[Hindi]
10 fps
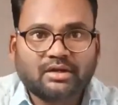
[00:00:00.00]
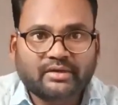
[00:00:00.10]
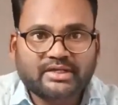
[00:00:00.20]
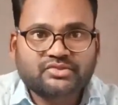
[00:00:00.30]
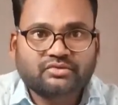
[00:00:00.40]

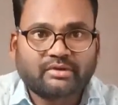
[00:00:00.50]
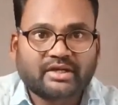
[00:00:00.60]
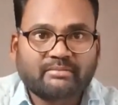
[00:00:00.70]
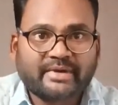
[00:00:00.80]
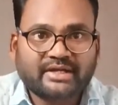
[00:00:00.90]
हेलो गाइस
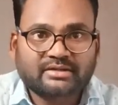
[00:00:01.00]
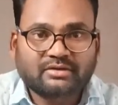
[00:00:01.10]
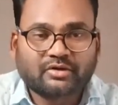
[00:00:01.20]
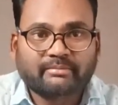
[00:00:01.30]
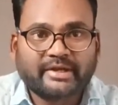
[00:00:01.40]
वेलकम
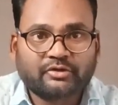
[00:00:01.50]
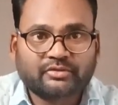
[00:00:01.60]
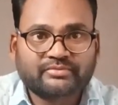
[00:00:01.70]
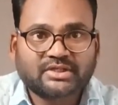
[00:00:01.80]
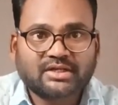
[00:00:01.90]
बैक ऑन माय
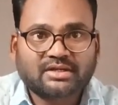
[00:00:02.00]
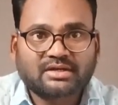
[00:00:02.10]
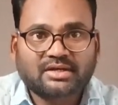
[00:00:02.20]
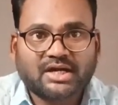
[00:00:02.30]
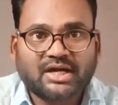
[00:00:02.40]
यूट्यूब चैनल
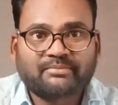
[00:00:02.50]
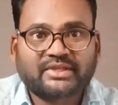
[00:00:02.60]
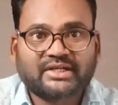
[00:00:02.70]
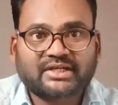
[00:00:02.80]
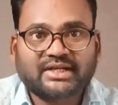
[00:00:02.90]

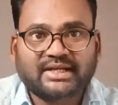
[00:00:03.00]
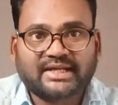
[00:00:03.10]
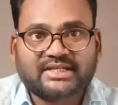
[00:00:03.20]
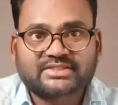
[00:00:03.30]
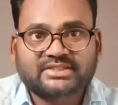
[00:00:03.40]
आप देख रहे
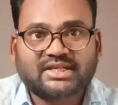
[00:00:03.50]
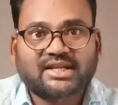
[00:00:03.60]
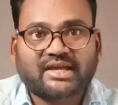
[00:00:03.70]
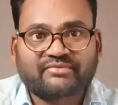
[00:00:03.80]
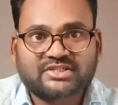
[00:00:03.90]
हैं एस के
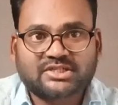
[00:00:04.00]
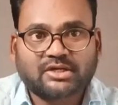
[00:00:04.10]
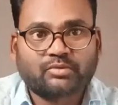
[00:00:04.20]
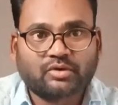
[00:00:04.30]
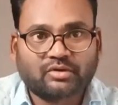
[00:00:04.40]
लाइफ
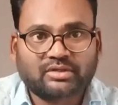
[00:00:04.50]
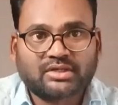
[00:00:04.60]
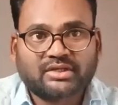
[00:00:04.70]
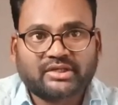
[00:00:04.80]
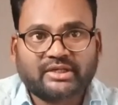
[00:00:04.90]
स्टाइल
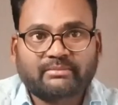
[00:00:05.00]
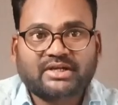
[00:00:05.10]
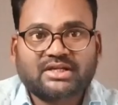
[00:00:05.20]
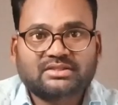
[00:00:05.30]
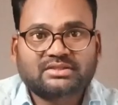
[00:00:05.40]
ब्लॉग ये
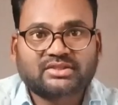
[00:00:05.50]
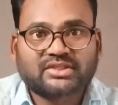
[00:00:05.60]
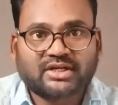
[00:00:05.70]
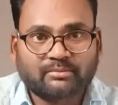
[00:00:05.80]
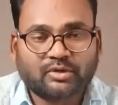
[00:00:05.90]
मेरा
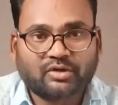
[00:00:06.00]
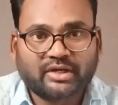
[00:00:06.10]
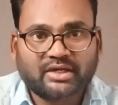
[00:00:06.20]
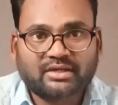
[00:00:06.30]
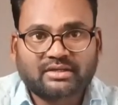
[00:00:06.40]
थर्ड
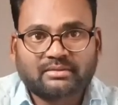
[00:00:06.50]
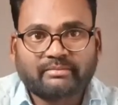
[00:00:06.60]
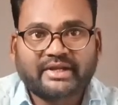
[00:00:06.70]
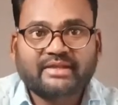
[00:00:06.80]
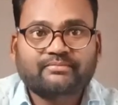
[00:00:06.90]
ब्लॉग है
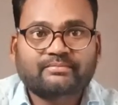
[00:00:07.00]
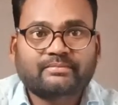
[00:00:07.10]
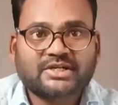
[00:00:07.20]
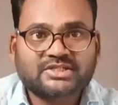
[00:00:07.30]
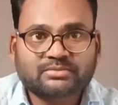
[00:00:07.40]
मैंने
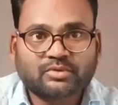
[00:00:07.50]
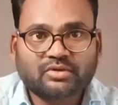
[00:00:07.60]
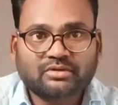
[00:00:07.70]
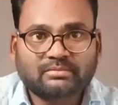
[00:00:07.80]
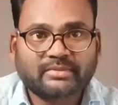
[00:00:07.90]
फर्स्ट
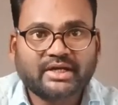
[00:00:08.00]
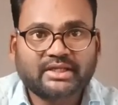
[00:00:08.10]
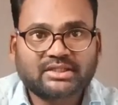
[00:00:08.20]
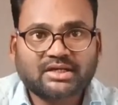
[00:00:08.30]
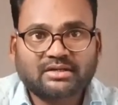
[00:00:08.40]
ब्लॉग
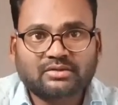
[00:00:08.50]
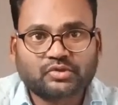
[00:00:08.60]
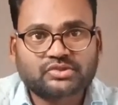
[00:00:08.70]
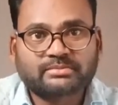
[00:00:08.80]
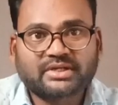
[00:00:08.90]
बनाया था
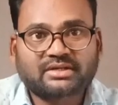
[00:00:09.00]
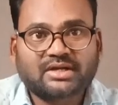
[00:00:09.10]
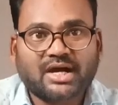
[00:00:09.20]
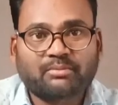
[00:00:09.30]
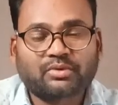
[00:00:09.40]
उसमें
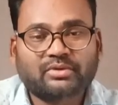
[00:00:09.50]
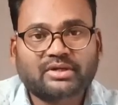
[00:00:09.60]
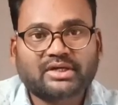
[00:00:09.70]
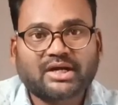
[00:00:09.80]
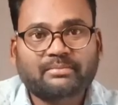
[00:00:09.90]
आप लोगों
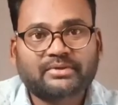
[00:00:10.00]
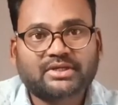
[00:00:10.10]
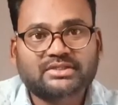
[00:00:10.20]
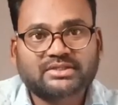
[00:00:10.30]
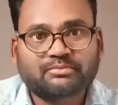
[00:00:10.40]
ने
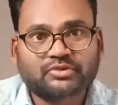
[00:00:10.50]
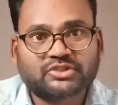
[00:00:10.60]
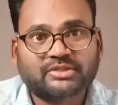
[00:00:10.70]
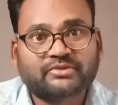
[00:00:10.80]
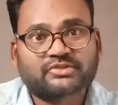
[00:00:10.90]
काफ़ी अच्छा
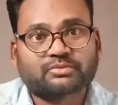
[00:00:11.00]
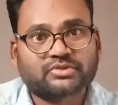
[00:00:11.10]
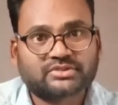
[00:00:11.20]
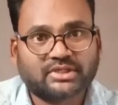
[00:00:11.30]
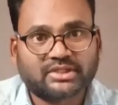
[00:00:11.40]
पॉजिटिव
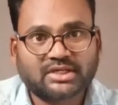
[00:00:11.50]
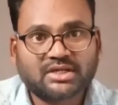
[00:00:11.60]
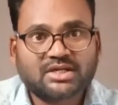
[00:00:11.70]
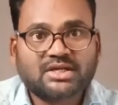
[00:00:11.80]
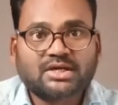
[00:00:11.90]
रिस्पांस दिया था